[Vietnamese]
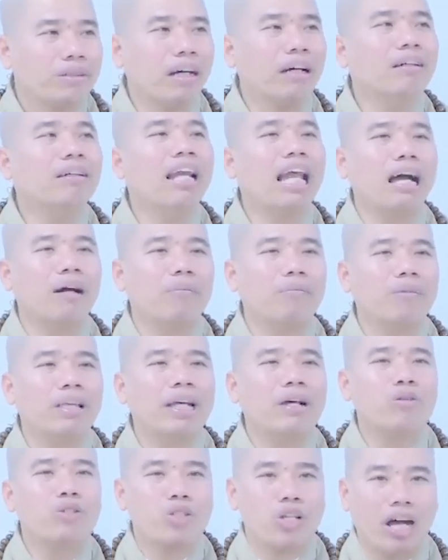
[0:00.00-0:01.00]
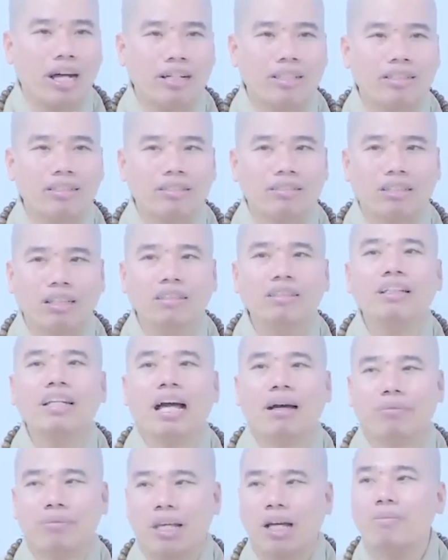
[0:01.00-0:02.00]
tự làm nhau sợ tự
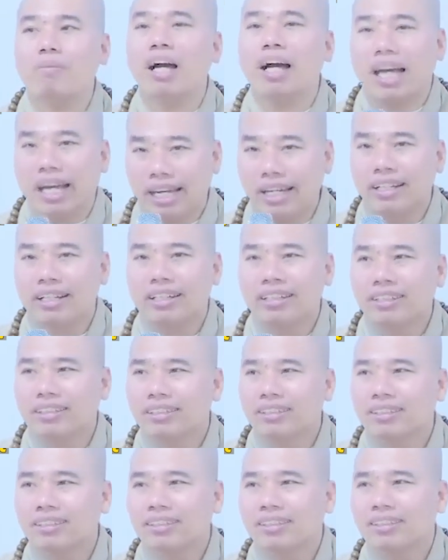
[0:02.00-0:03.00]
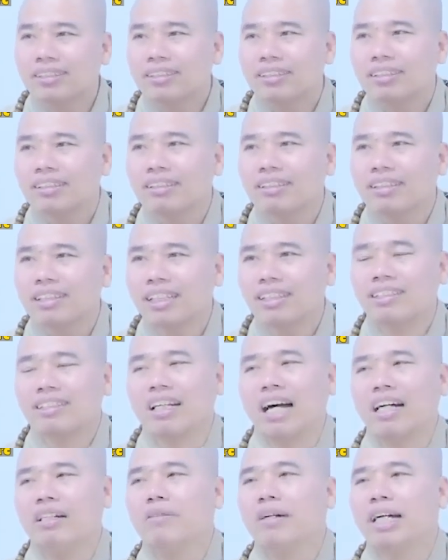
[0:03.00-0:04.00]
làm nhau bất an cái
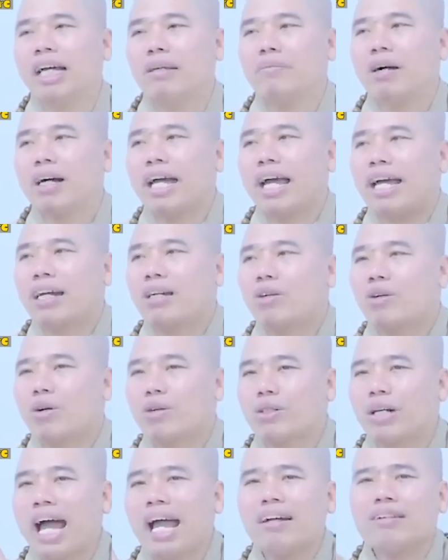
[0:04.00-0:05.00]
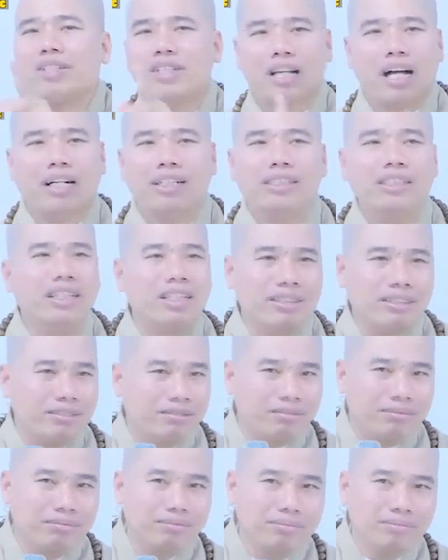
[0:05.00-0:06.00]
sợ và cái bất an nó còn đáng sợ
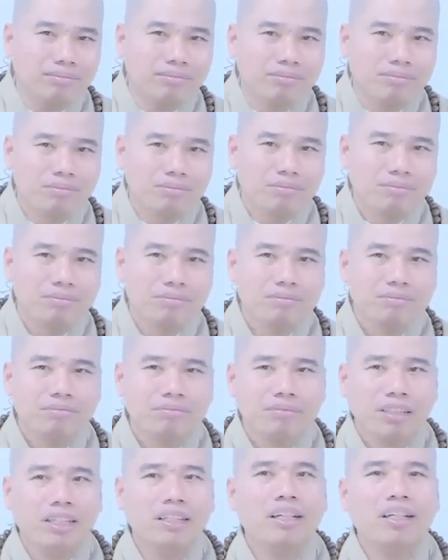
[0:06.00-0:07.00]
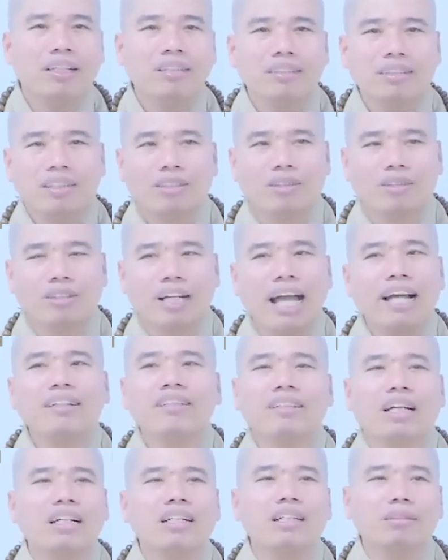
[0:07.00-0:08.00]
hơn phải nhớ nghe còn
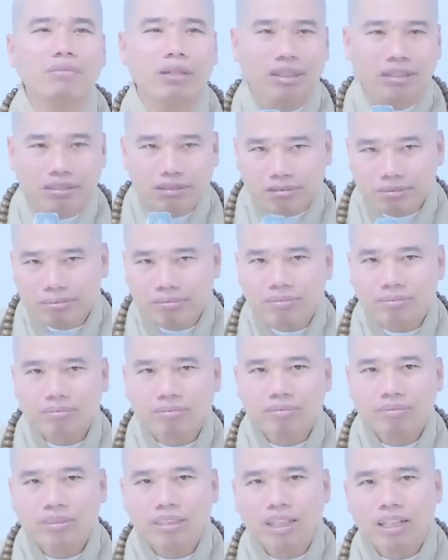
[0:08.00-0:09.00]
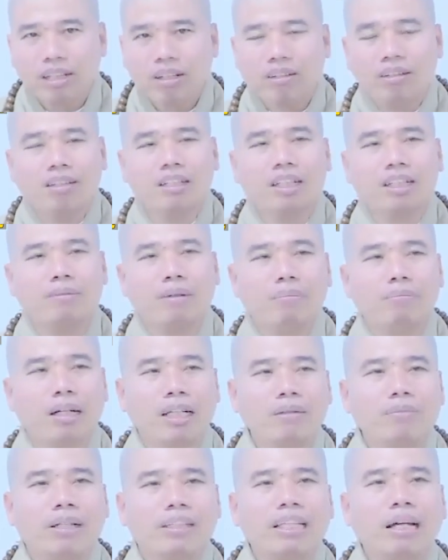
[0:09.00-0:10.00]
đáng sợ hơn bệnh con người mà
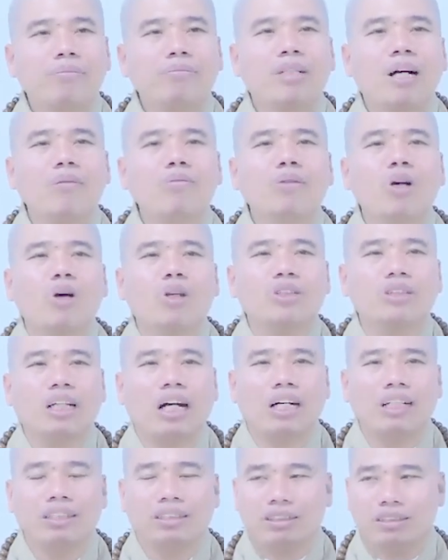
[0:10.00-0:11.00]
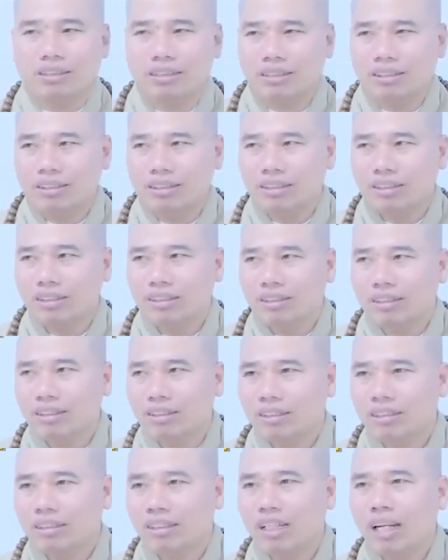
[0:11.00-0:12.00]
bệnh mà tâm không lo sợ
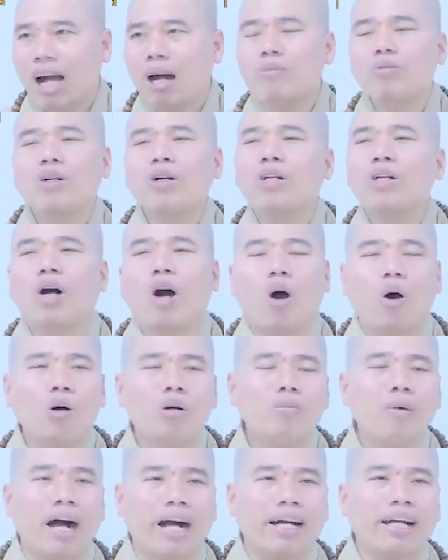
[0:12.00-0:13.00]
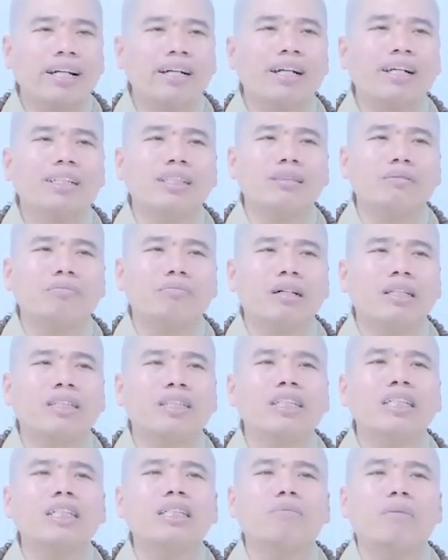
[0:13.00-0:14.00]
không có khổ bằng cái người mà
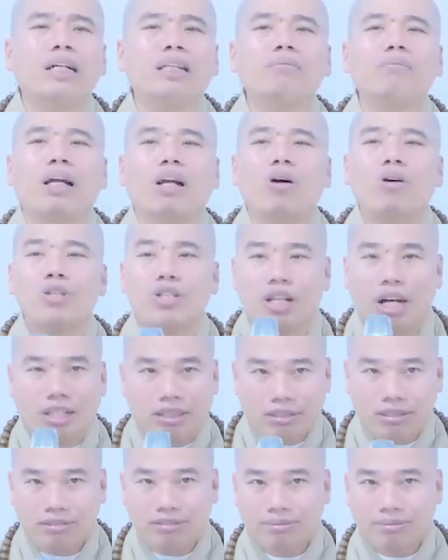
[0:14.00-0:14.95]
chưa bệnh mà lo sợ